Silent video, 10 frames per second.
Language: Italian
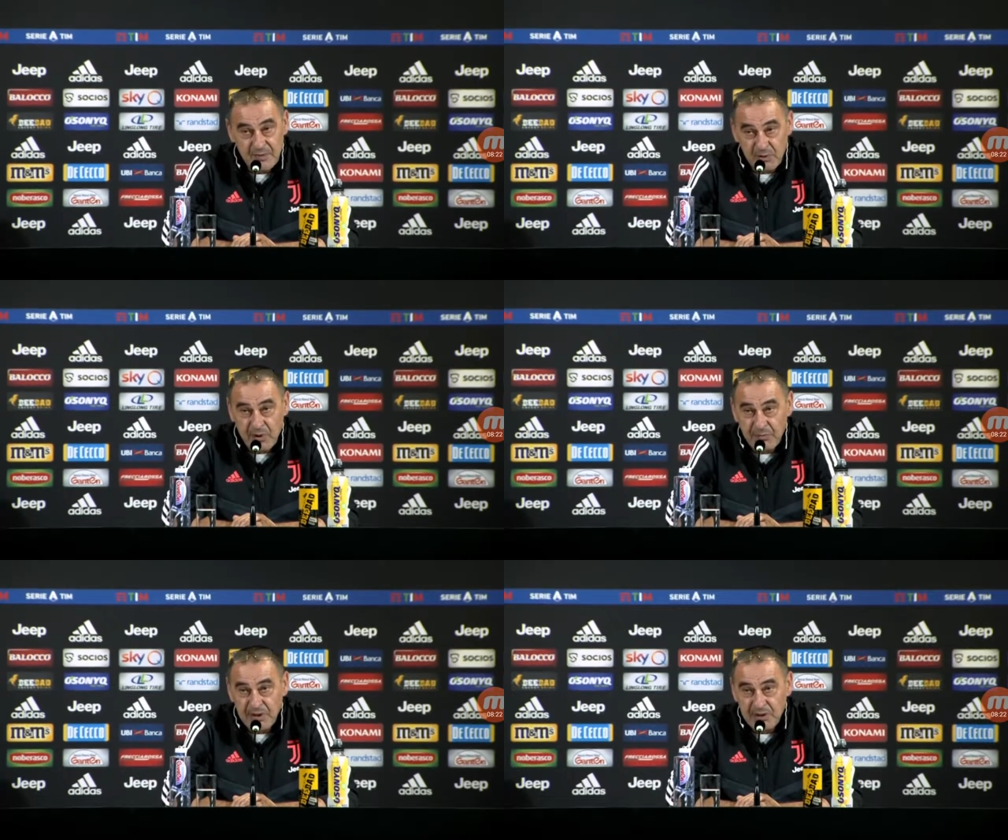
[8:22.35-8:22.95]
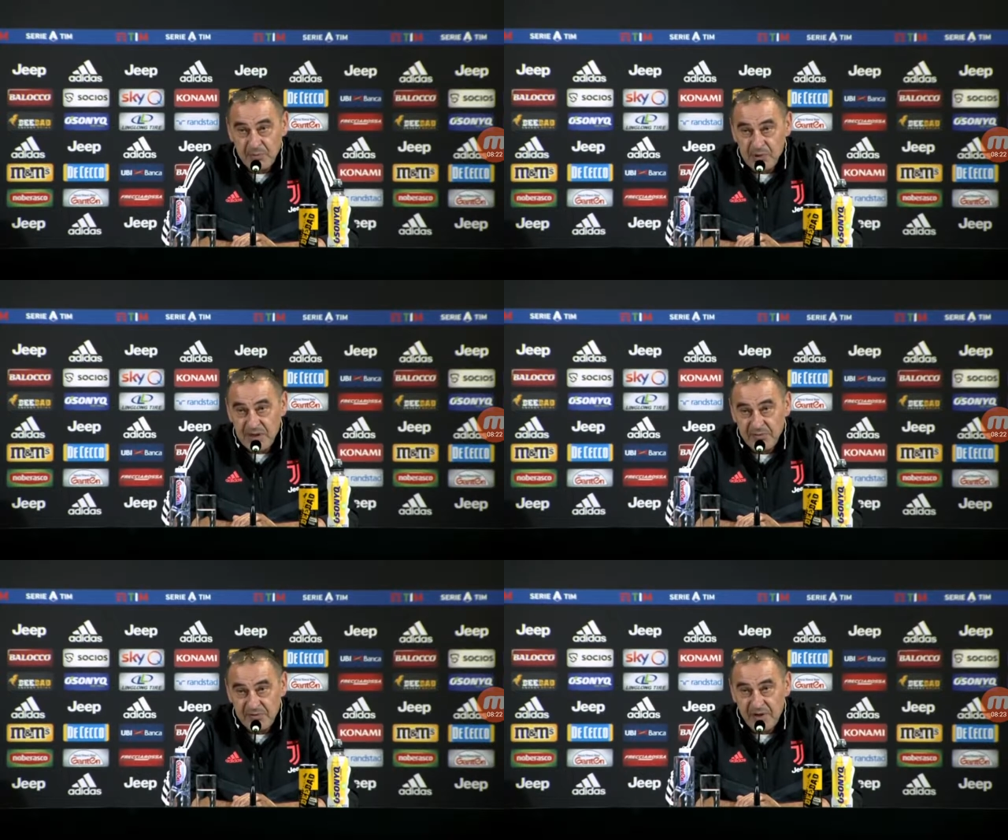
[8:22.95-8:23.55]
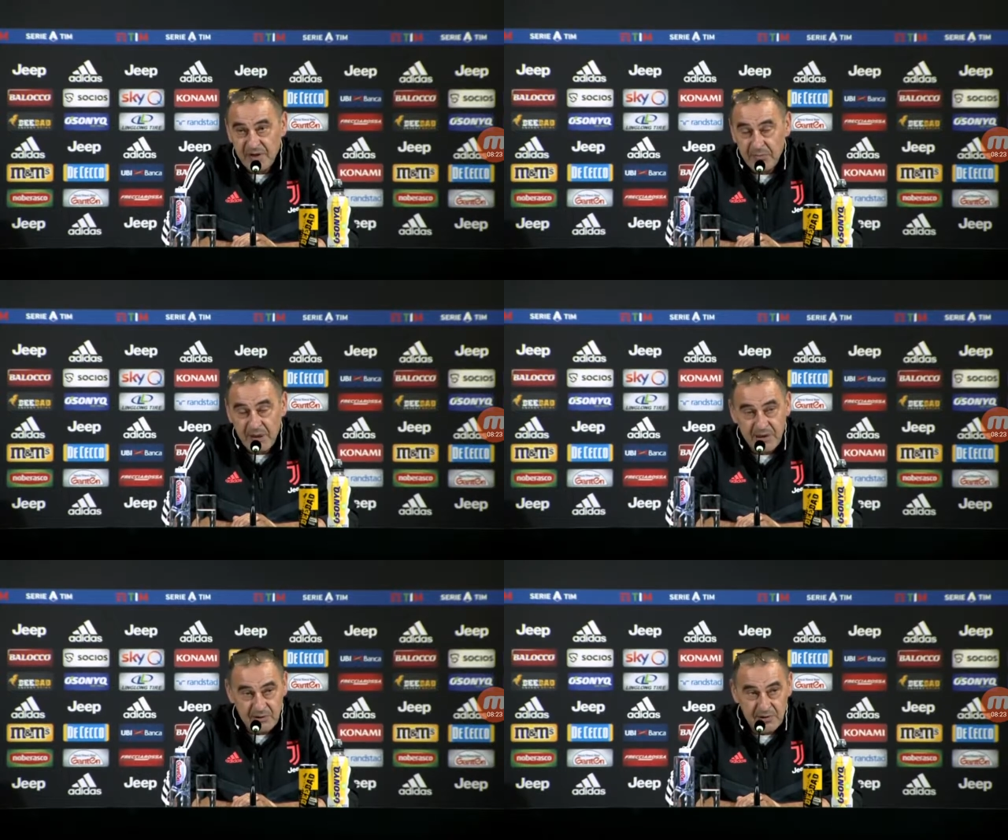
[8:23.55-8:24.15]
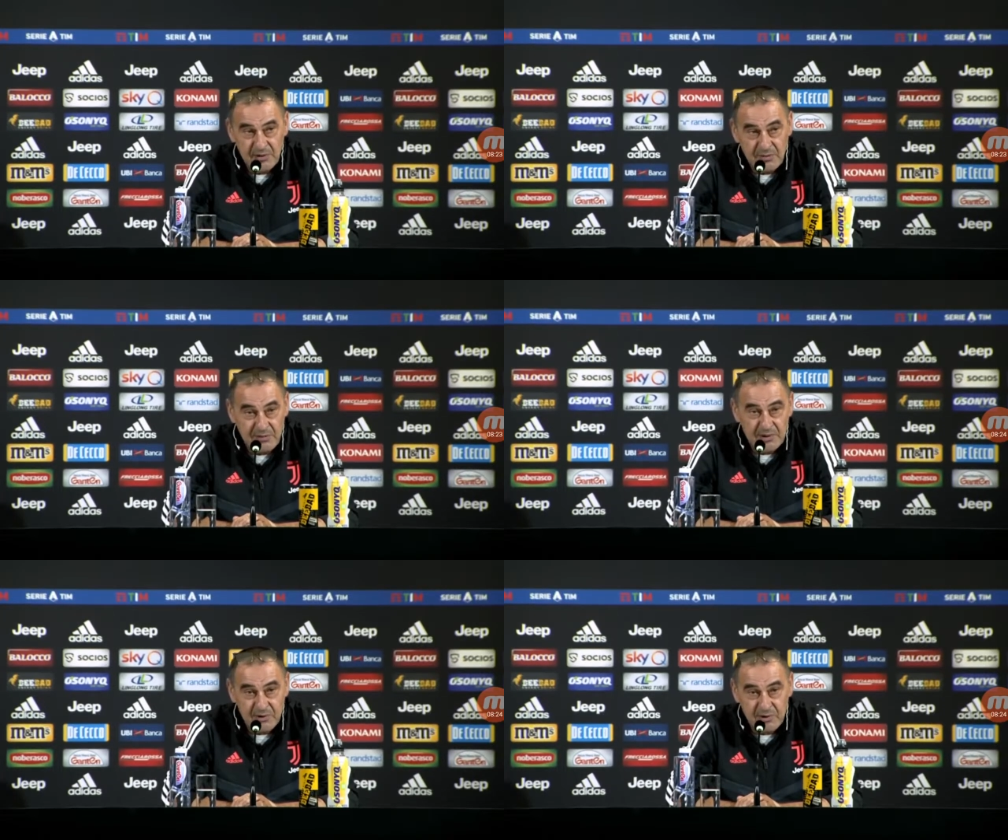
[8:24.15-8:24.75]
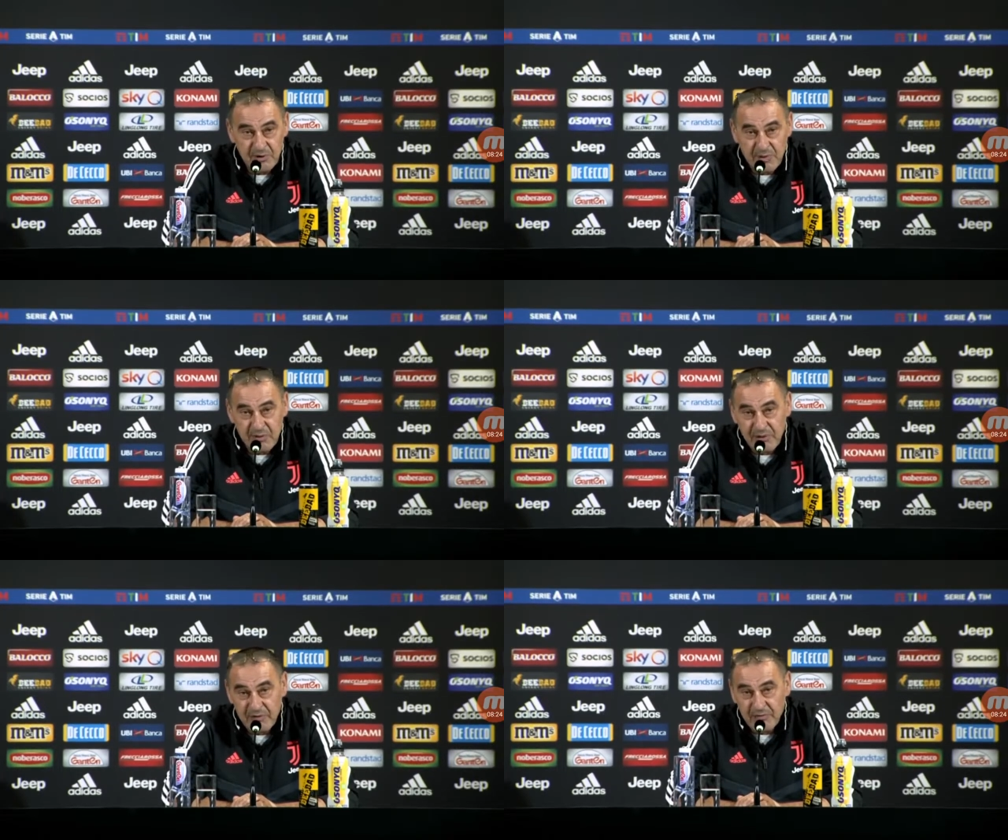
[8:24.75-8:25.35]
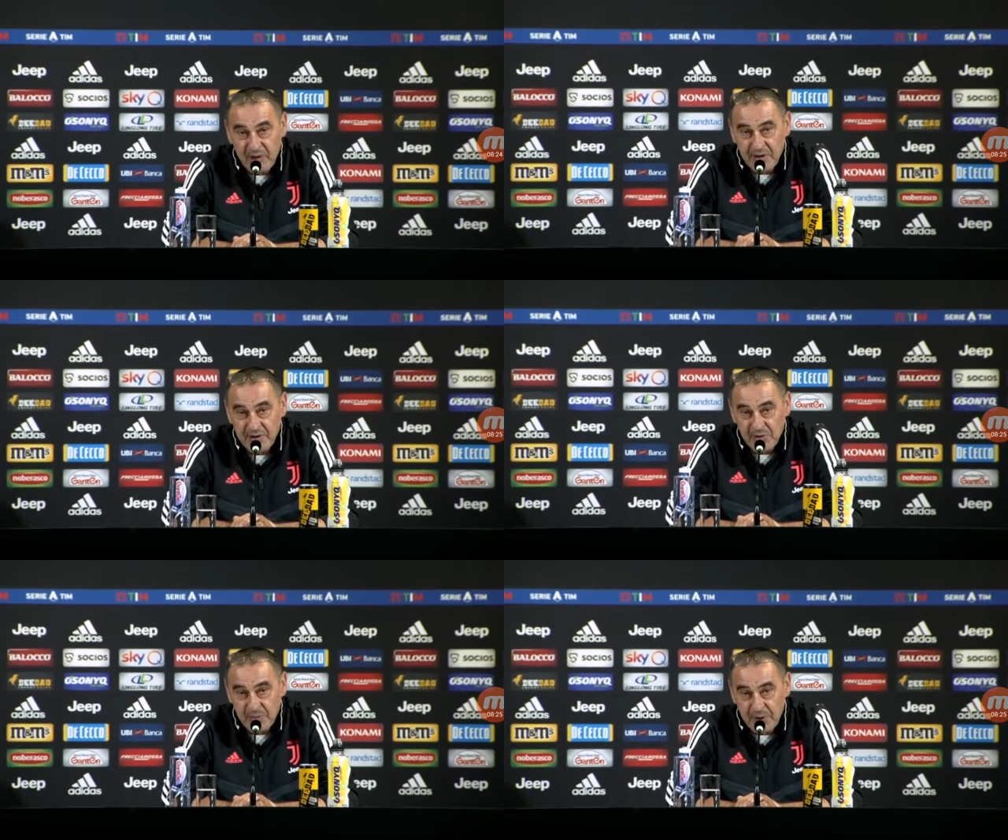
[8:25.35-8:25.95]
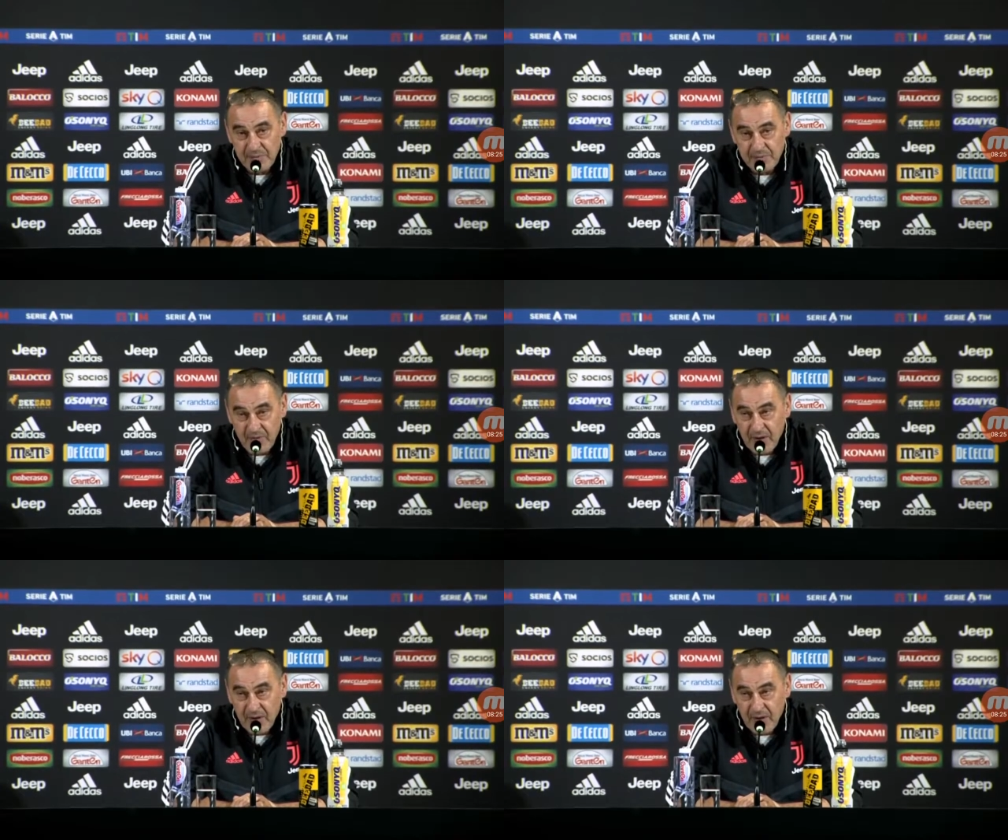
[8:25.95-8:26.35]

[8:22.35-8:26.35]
sicuramente possiamo fare meglio, sicuramente ci dobbiamo lavorare sopra